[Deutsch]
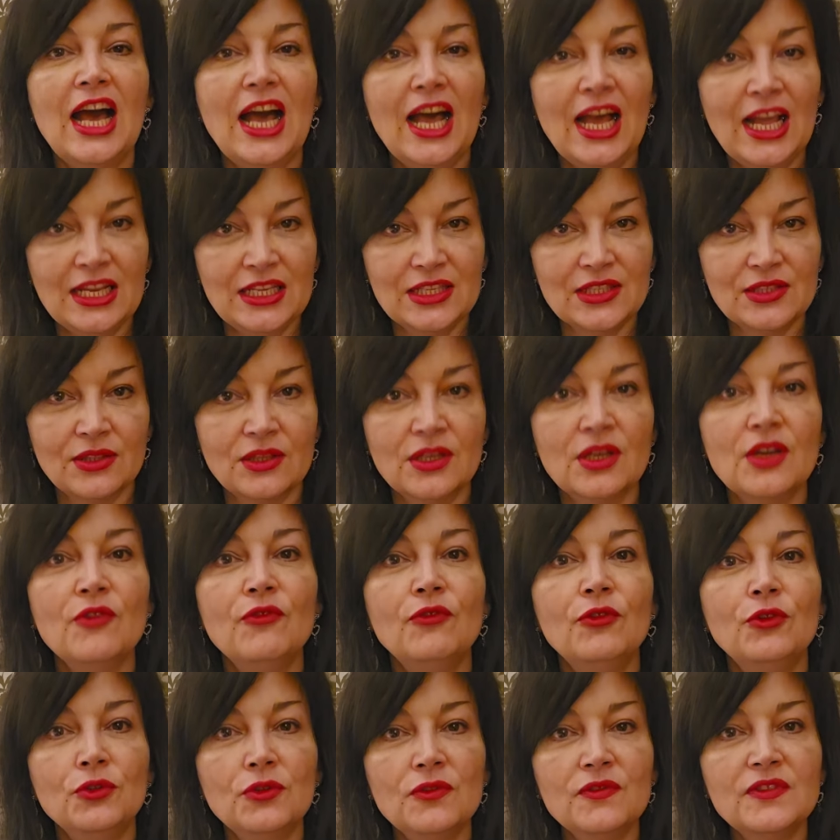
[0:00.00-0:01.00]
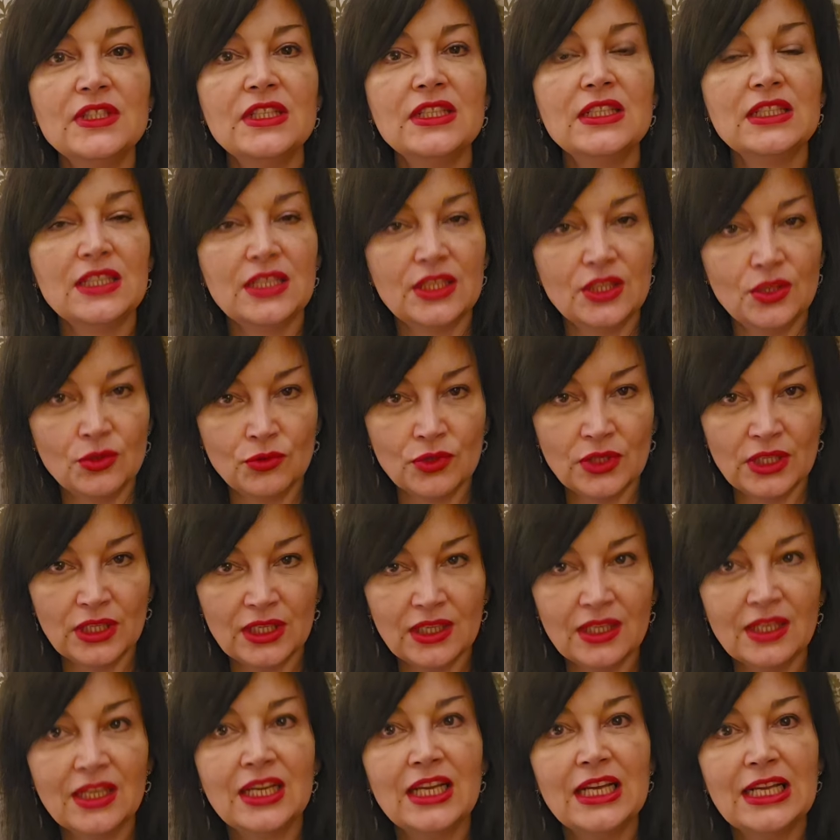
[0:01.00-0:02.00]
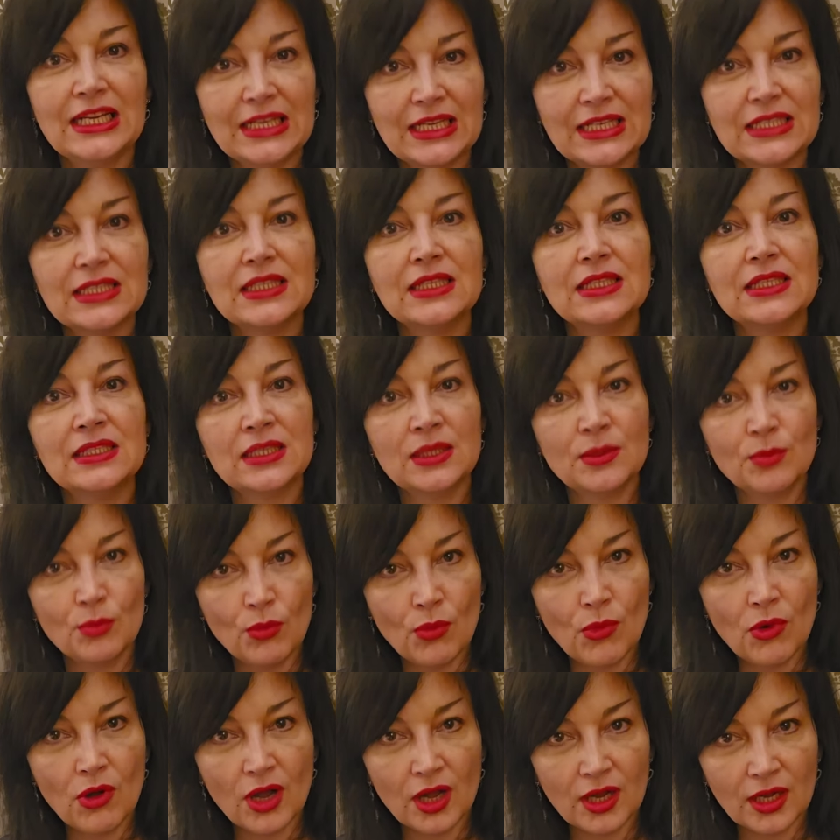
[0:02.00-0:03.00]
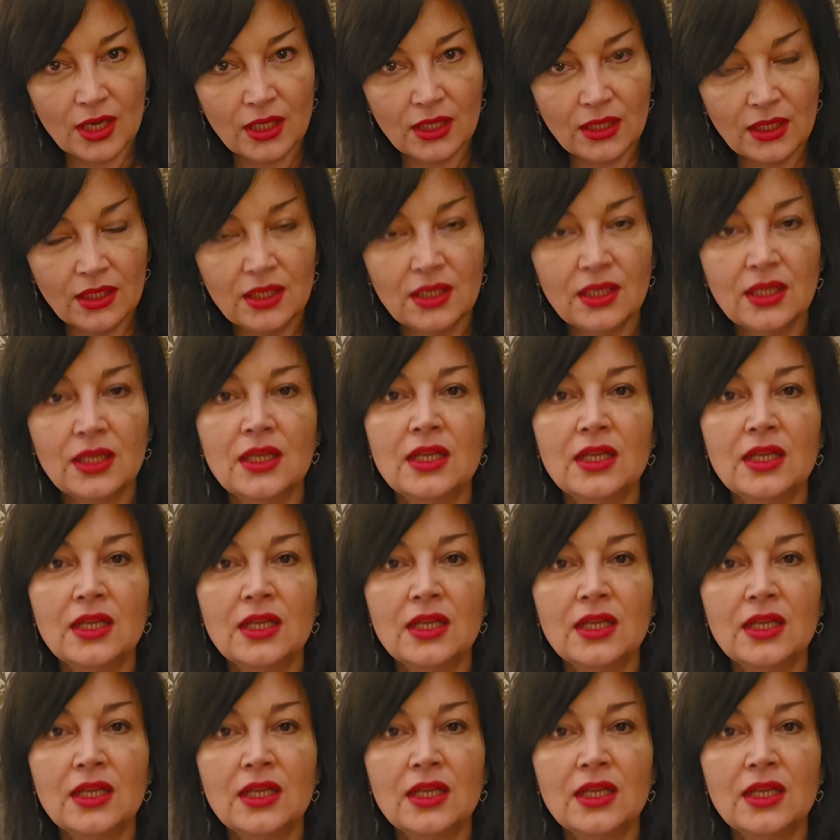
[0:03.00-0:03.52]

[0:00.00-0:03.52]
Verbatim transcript: Also, 15. Juni, das ist morgen.